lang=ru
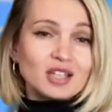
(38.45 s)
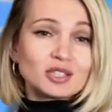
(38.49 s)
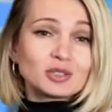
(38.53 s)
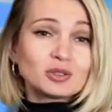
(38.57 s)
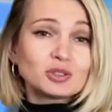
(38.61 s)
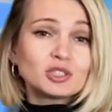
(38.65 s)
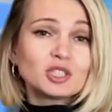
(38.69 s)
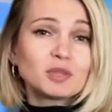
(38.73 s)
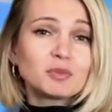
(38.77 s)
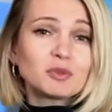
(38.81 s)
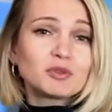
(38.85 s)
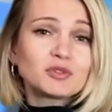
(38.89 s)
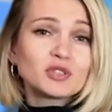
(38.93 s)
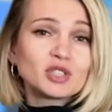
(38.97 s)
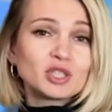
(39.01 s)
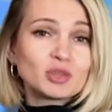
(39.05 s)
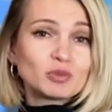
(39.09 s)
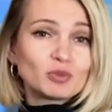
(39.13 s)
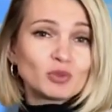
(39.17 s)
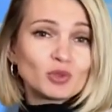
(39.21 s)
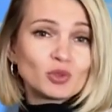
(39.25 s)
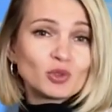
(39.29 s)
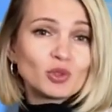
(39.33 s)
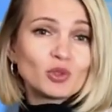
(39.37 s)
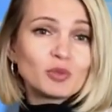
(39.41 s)
Судя по
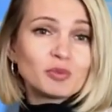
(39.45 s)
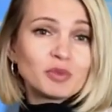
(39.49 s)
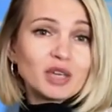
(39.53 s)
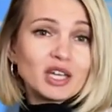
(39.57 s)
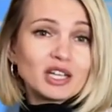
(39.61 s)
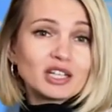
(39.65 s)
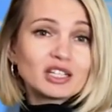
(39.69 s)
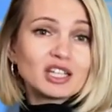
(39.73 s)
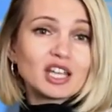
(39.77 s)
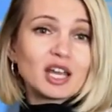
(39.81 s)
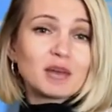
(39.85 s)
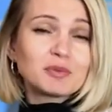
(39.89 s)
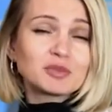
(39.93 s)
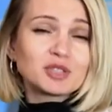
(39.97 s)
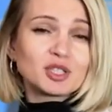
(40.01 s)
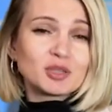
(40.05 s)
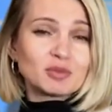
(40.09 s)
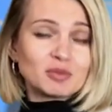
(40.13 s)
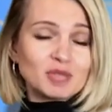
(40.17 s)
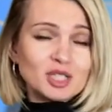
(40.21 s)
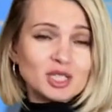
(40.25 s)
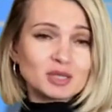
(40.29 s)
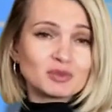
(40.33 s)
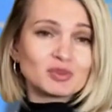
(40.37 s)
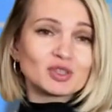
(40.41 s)
всему, Посему умеренный
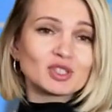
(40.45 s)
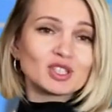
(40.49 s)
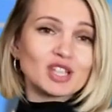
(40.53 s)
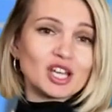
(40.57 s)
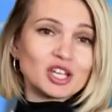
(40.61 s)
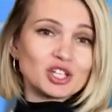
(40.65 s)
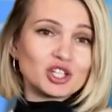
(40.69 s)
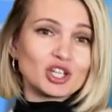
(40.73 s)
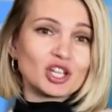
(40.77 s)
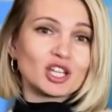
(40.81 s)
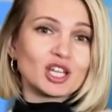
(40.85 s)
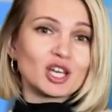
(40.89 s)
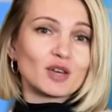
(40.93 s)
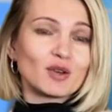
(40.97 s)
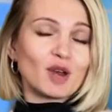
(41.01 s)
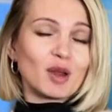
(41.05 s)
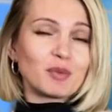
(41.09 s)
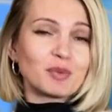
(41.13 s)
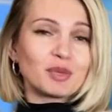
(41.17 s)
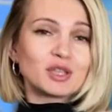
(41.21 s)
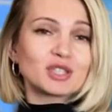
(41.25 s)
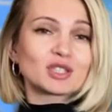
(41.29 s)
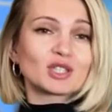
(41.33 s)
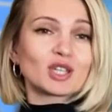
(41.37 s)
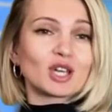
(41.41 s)
оптимизм в отношении
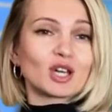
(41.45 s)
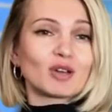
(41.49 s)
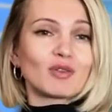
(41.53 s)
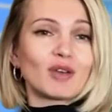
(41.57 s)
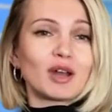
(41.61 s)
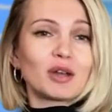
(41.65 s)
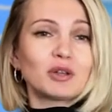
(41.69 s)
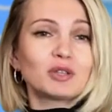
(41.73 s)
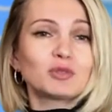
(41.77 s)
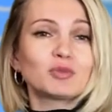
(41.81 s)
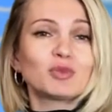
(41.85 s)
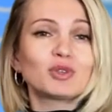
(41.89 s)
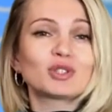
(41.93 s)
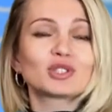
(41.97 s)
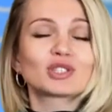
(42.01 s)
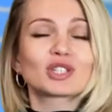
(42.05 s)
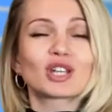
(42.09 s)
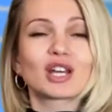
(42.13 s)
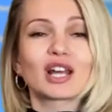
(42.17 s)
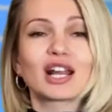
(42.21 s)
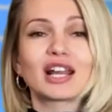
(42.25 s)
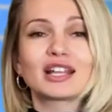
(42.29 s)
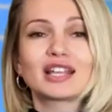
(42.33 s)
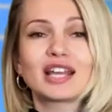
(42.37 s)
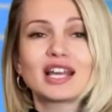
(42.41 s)
европейских валют будет
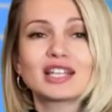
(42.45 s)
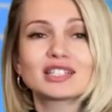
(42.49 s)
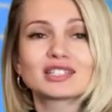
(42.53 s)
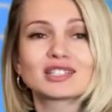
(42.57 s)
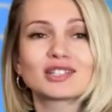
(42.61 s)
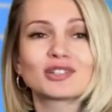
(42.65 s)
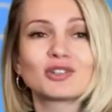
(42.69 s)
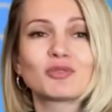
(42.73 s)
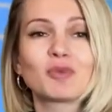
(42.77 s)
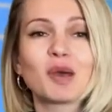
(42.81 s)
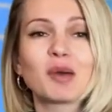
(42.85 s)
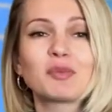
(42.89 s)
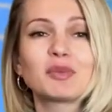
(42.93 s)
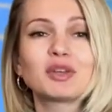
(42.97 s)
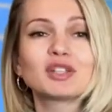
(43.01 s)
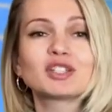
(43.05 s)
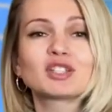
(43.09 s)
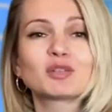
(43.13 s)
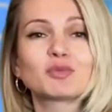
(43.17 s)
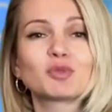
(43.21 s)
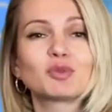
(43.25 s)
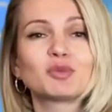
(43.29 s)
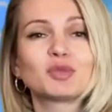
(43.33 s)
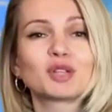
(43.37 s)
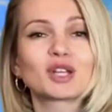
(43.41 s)
сохраняться до
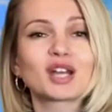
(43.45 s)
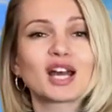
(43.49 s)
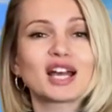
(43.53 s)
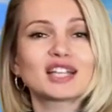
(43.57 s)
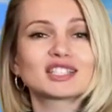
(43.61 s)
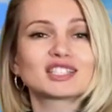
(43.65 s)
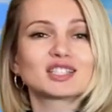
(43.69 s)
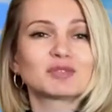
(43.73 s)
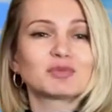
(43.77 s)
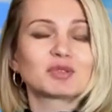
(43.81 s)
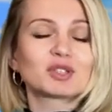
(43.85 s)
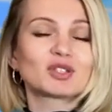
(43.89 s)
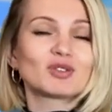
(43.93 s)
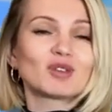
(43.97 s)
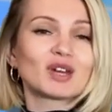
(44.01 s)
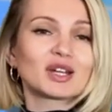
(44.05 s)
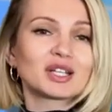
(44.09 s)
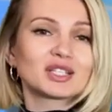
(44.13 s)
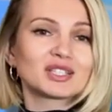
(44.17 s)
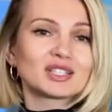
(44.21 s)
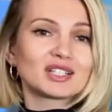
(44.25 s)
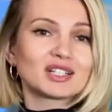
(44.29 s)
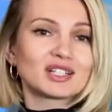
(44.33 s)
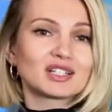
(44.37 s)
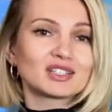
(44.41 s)
момента публикации
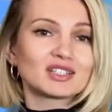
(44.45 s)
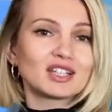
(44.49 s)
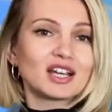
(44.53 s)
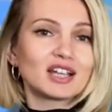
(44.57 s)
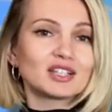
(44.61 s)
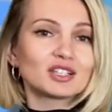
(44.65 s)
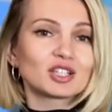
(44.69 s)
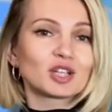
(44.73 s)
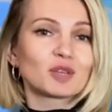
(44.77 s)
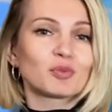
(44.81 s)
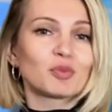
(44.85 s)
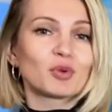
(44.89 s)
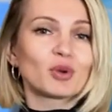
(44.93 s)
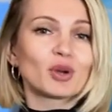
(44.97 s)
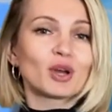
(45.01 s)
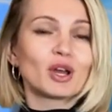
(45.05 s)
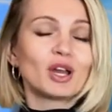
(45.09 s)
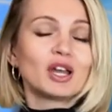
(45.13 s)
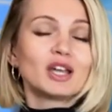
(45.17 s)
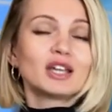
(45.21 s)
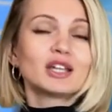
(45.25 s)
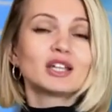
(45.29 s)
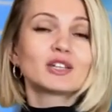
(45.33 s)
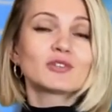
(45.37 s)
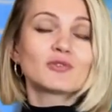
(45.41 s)
предварительных данных по
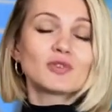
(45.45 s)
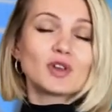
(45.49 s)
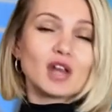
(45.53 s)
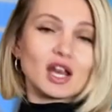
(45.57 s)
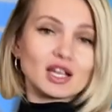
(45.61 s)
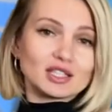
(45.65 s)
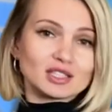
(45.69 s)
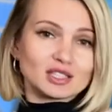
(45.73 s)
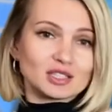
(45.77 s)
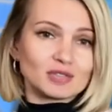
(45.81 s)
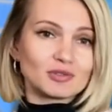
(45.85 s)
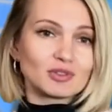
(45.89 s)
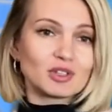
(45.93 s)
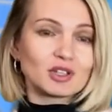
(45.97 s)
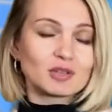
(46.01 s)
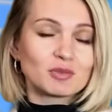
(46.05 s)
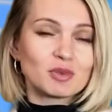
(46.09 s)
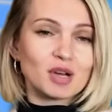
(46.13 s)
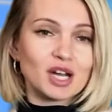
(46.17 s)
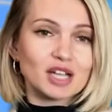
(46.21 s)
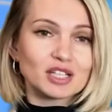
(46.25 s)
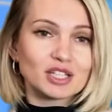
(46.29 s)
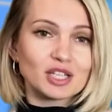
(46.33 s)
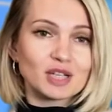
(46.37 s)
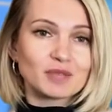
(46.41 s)
инфляции в
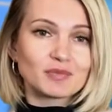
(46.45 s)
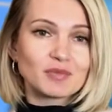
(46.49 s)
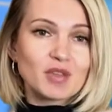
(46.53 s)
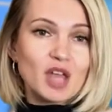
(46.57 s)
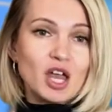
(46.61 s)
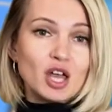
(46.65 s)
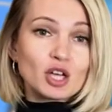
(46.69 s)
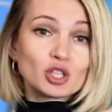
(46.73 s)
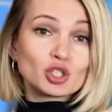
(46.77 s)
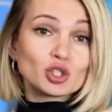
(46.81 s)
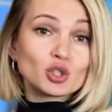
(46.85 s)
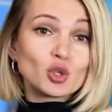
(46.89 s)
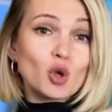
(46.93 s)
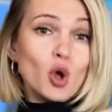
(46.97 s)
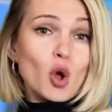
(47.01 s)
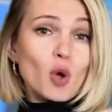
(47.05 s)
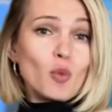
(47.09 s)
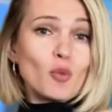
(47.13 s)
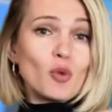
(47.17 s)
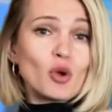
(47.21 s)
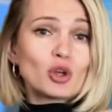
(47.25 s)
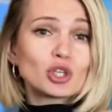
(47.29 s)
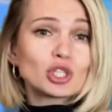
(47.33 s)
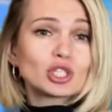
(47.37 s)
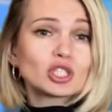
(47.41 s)
Германии,
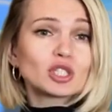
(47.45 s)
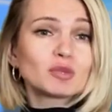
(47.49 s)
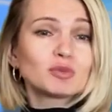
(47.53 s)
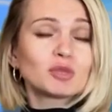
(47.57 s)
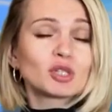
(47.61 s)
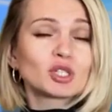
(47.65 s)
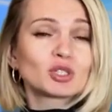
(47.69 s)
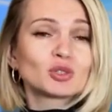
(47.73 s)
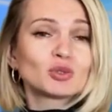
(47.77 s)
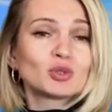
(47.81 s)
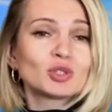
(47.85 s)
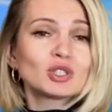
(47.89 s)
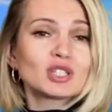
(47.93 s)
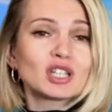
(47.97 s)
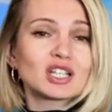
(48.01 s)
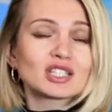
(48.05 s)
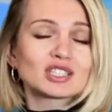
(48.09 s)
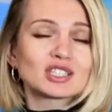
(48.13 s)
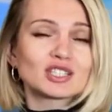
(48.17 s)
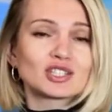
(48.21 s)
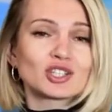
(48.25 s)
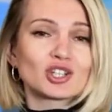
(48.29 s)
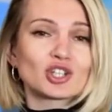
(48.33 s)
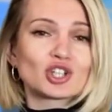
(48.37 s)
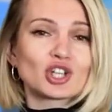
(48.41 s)
что может намекнуть
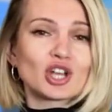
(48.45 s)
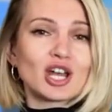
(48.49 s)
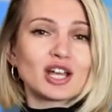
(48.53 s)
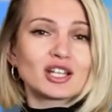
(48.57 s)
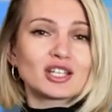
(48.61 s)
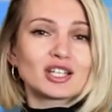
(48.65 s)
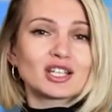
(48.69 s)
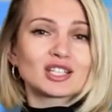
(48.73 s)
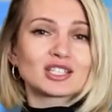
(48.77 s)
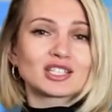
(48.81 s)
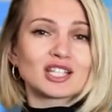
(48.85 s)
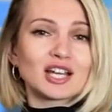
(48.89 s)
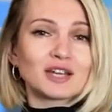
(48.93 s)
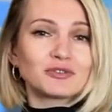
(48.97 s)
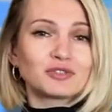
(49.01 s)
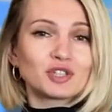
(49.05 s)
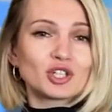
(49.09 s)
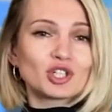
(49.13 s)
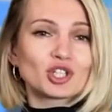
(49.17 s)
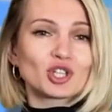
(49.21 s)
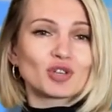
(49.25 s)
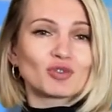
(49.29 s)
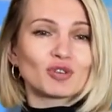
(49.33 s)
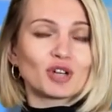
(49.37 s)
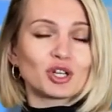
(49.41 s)
на содержание
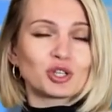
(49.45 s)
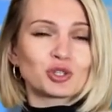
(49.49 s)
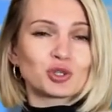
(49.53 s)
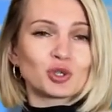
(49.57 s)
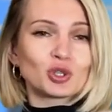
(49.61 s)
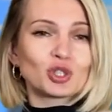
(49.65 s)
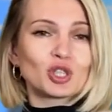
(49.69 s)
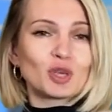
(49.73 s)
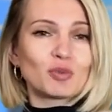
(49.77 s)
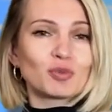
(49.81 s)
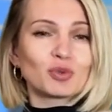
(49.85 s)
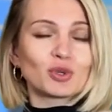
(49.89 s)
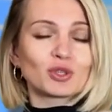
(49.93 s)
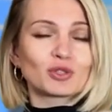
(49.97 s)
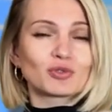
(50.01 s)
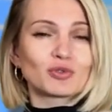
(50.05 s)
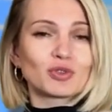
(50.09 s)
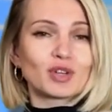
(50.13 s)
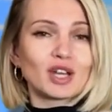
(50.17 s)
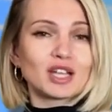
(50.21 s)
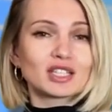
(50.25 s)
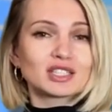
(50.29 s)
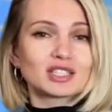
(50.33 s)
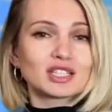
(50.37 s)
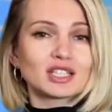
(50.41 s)
завтрашнего отчета по
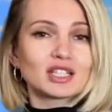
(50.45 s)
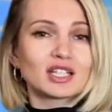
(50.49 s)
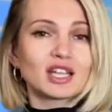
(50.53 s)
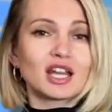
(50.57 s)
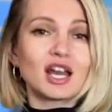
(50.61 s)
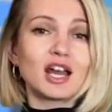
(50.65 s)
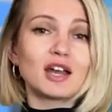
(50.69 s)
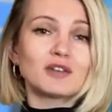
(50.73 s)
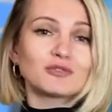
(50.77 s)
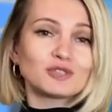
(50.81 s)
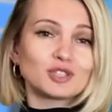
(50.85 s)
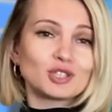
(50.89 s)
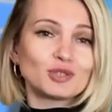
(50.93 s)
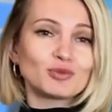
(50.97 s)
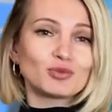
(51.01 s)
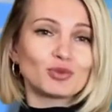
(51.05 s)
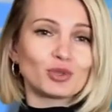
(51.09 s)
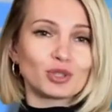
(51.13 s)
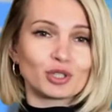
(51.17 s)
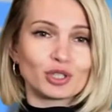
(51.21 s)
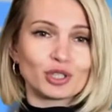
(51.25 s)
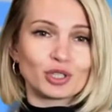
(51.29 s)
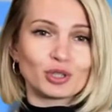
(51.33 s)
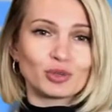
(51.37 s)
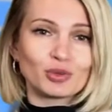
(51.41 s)
инфляции для
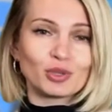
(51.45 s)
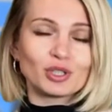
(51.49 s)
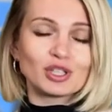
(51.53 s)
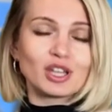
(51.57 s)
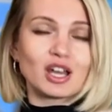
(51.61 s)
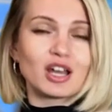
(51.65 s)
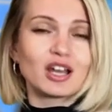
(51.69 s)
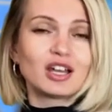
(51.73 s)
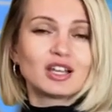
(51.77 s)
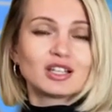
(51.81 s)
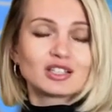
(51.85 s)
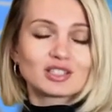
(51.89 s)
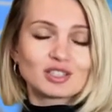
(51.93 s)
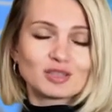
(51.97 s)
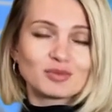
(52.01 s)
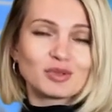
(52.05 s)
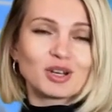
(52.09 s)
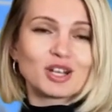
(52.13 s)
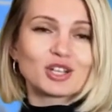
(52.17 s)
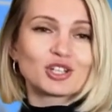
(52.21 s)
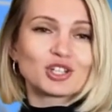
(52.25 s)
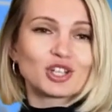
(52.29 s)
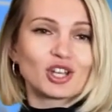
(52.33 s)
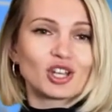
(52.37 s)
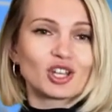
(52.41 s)
всего региона с
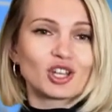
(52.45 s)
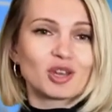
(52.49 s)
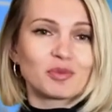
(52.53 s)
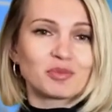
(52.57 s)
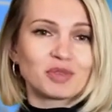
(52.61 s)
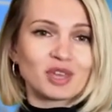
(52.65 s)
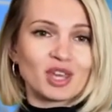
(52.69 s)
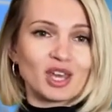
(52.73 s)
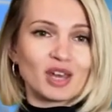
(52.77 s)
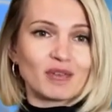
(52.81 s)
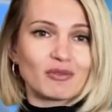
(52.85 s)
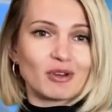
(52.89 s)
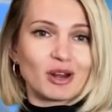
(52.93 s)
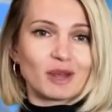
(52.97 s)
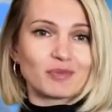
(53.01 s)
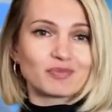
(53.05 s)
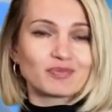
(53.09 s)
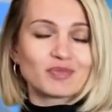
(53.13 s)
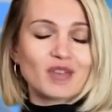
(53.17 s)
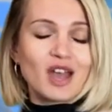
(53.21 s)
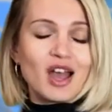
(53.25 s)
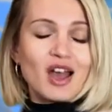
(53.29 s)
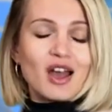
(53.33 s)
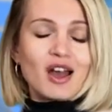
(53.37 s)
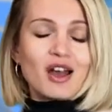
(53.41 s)
обращением
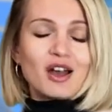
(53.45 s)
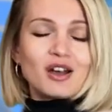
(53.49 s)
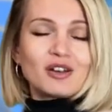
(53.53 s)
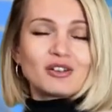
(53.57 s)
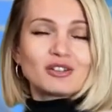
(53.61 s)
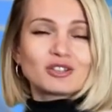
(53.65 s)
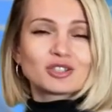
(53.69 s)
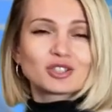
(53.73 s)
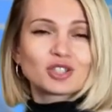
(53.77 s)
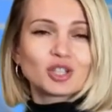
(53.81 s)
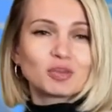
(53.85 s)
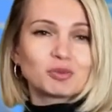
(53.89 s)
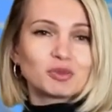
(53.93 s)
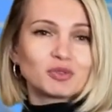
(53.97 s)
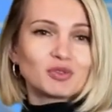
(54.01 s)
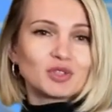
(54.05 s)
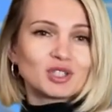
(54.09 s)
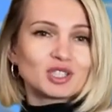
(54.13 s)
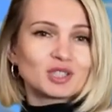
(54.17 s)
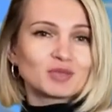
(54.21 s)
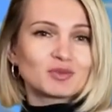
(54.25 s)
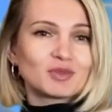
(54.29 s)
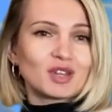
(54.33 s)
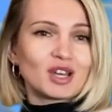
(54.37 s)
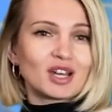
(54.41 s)
евро. Что мы
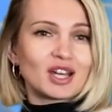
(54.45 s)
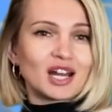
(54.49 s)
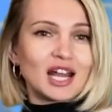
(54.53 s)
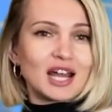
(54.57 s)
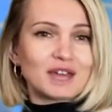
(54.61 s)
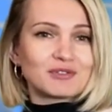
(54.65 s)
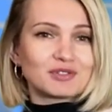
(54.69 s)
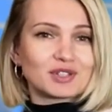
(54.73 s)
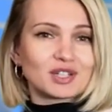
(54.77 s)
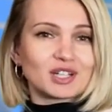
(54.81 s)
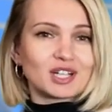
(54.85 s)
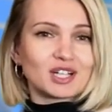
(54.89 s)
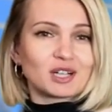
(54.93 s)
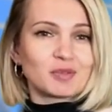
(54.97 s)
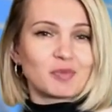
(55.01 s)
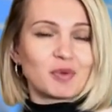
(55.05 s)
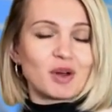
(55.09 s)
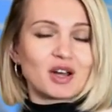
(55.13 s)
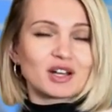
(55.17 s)
видим на графиках?